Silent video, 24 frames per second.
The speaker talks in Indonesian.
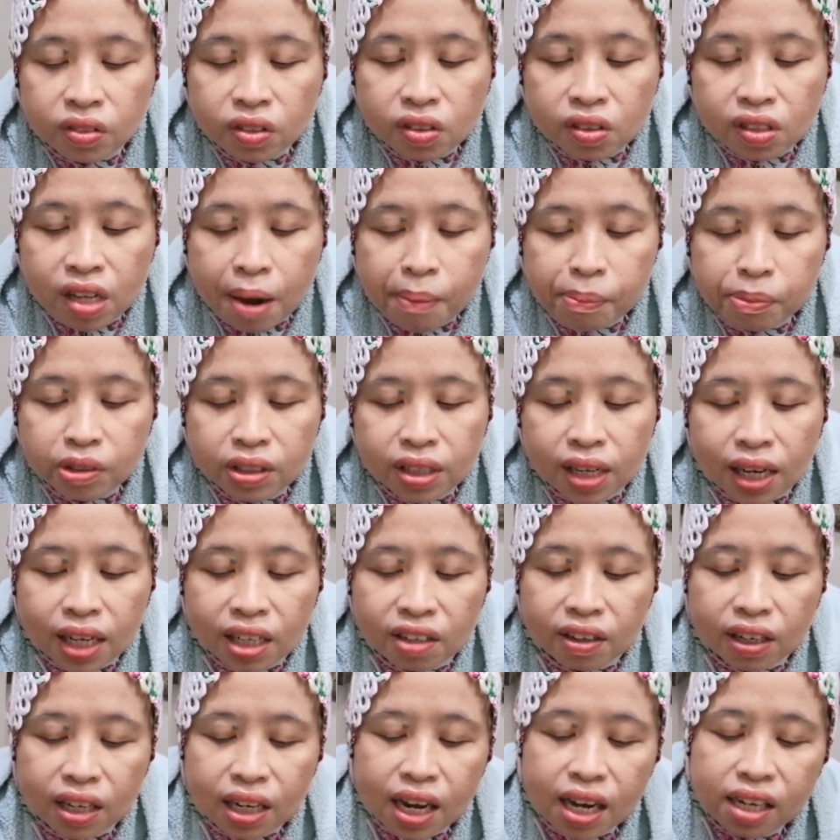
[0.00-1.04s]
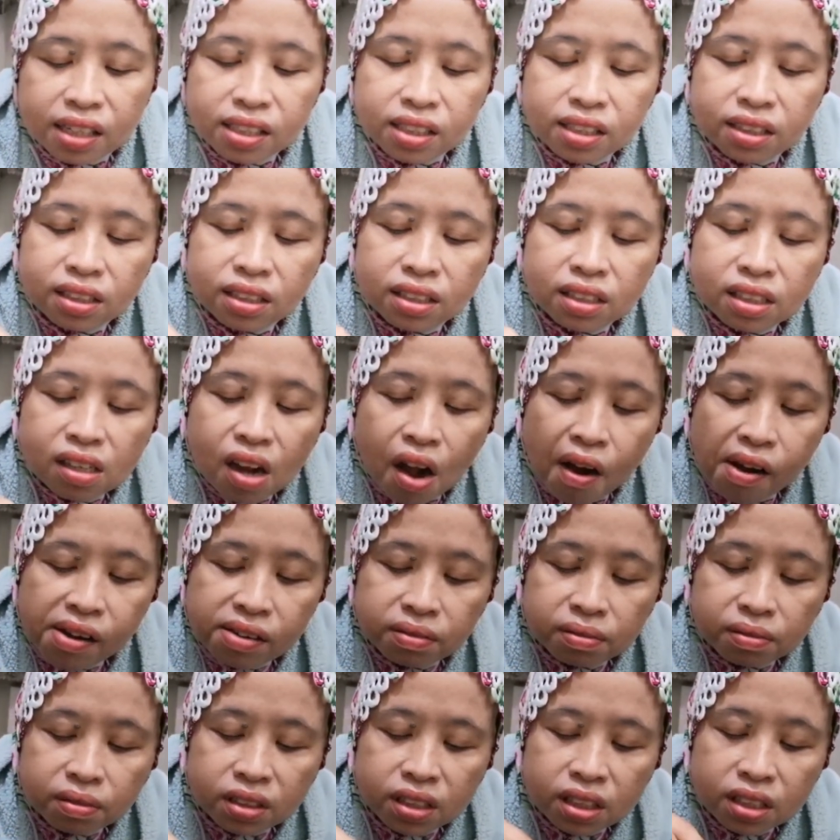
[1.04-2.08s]
untuk yang punya keluarga di
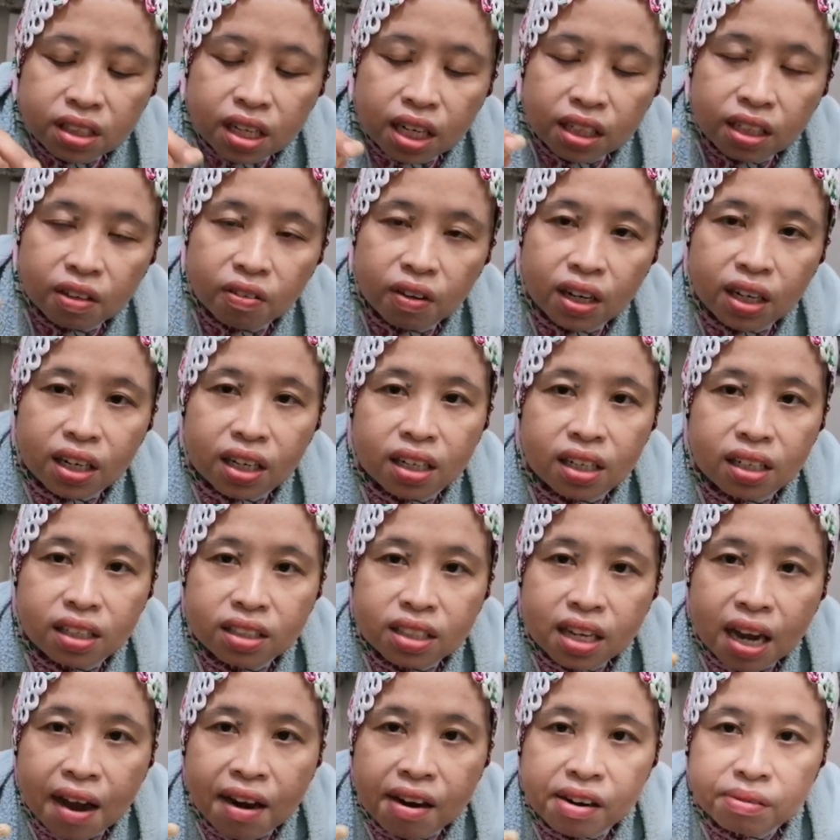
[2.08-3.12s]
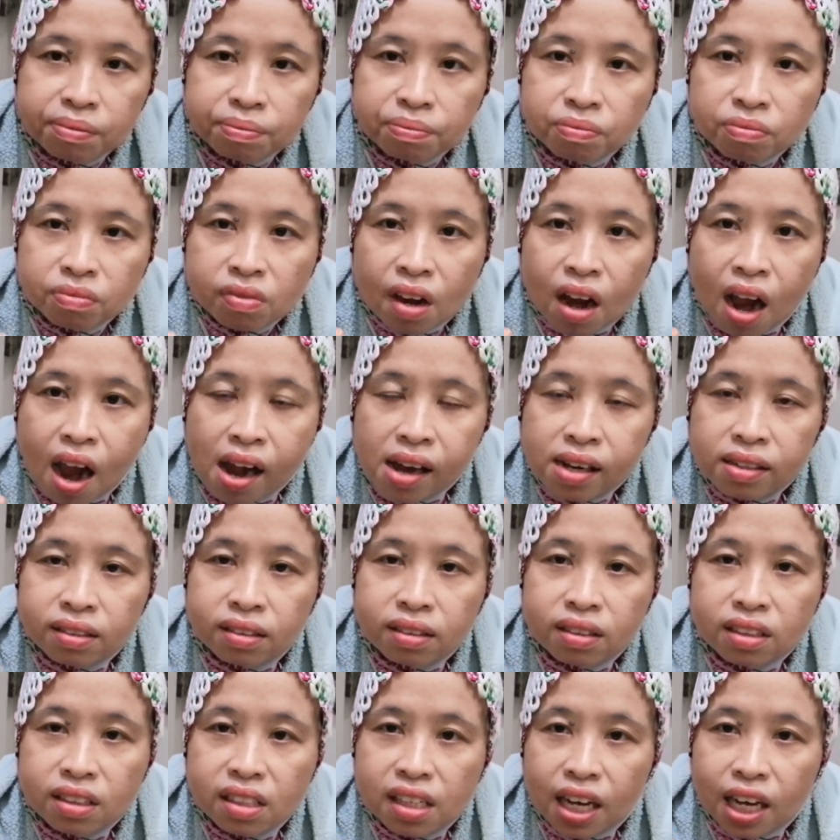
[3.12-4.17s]
kerja di luar negeri jangan
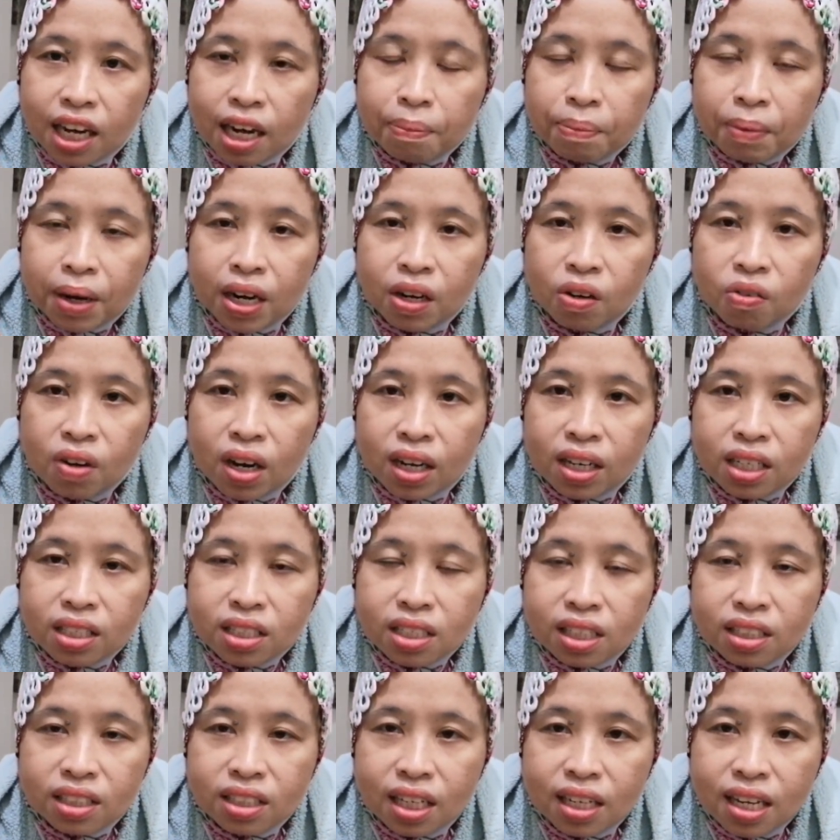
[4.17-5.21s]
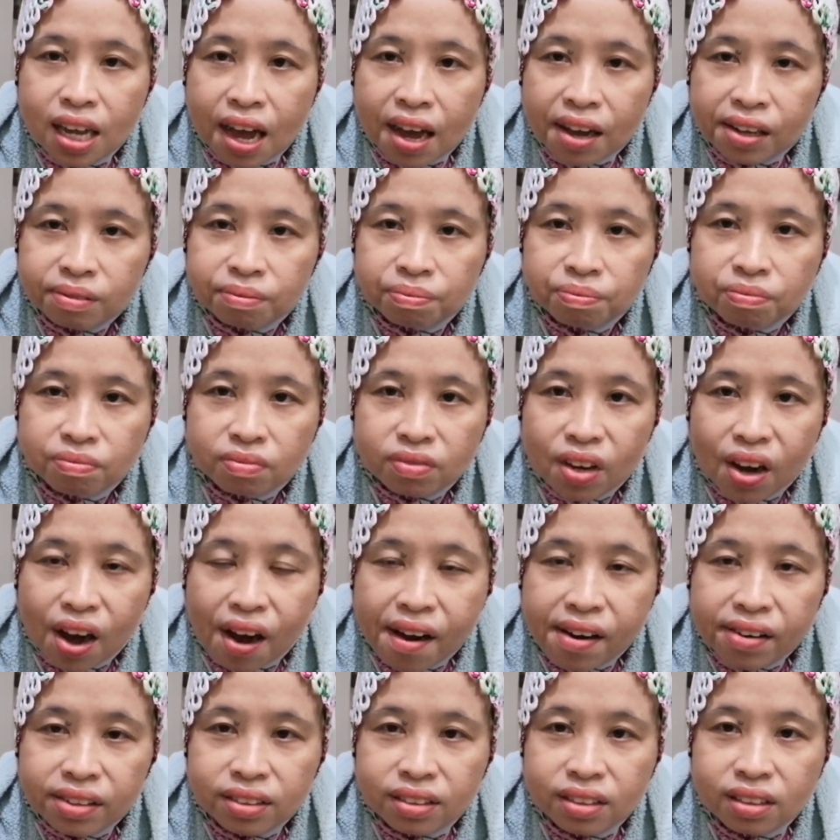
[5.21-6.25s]
diharapkan uangnya saja ya
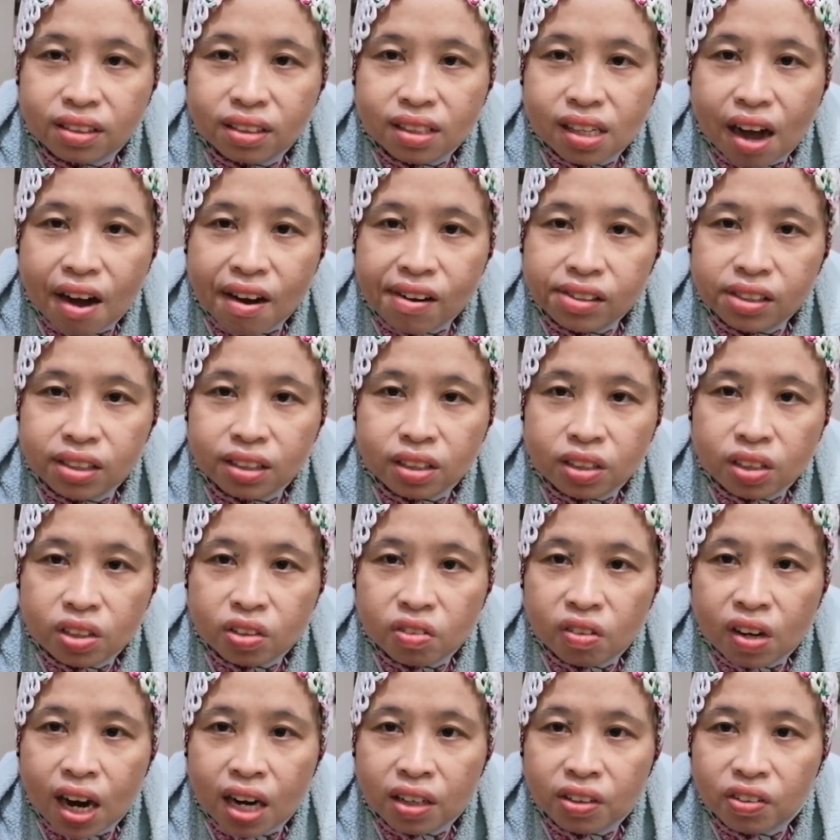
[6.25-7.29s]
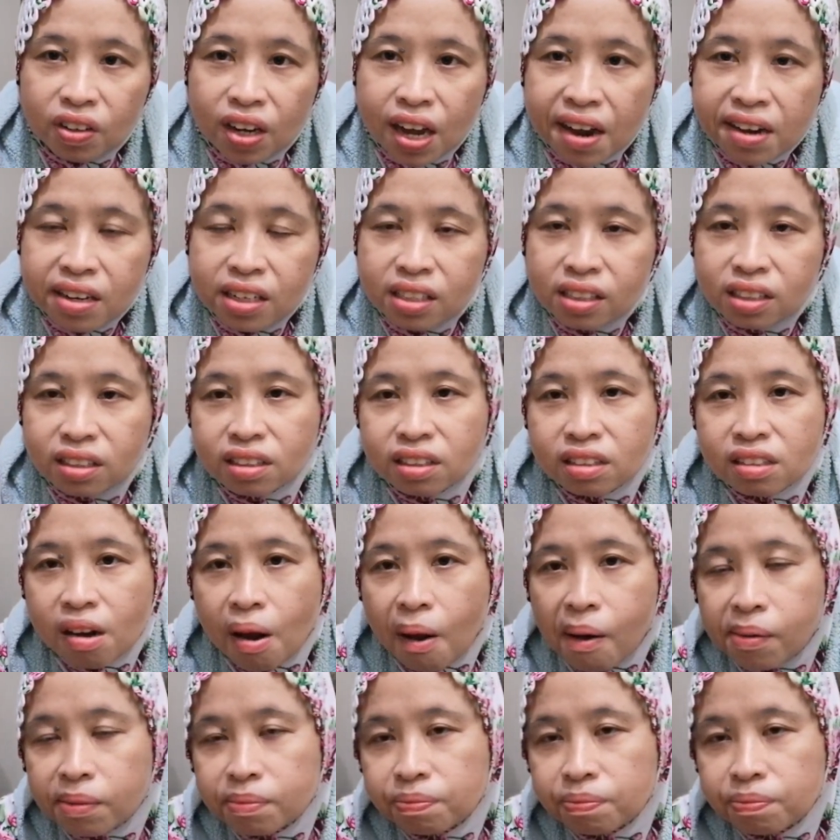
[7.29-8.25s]
menurut orang tuh kayak gini